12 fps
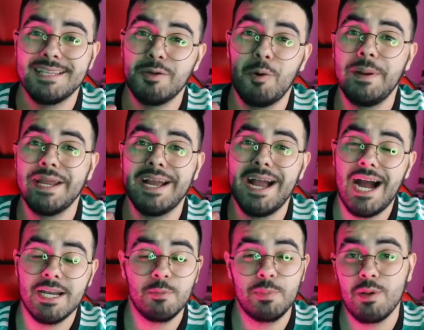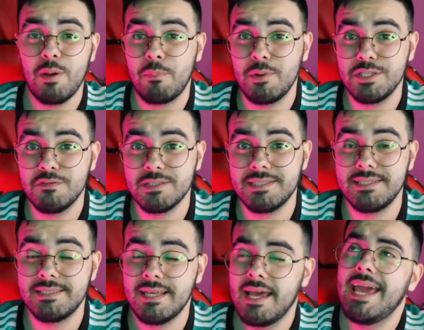Então, obrigado pelo apoio de
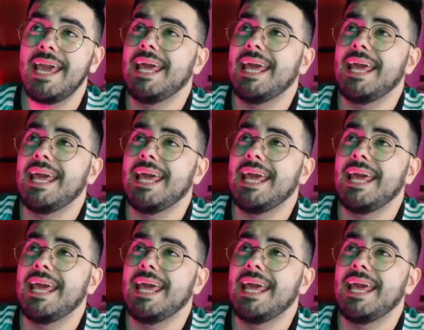vocês.